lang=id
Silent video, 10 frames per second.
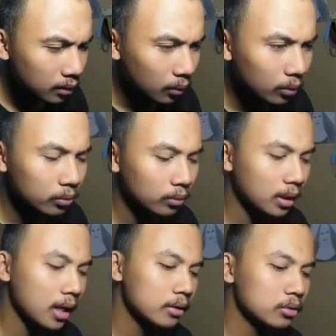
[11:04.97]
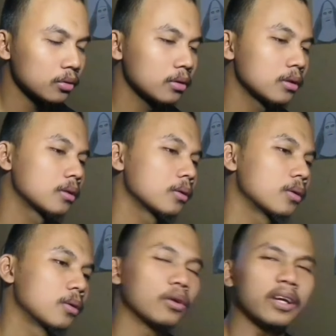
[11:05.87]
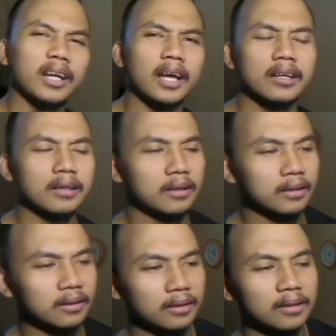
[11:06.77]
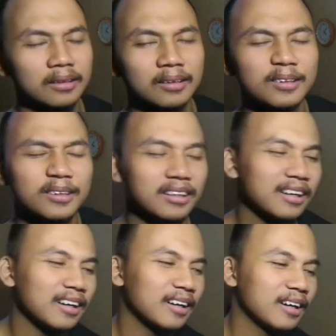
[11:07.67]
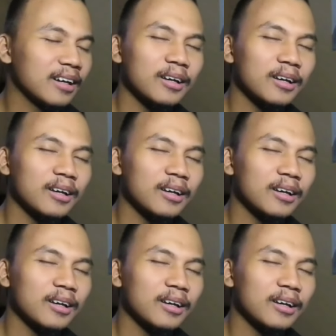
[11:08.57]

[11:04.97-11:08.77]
Oh itu kain cuy Gue kirain uh,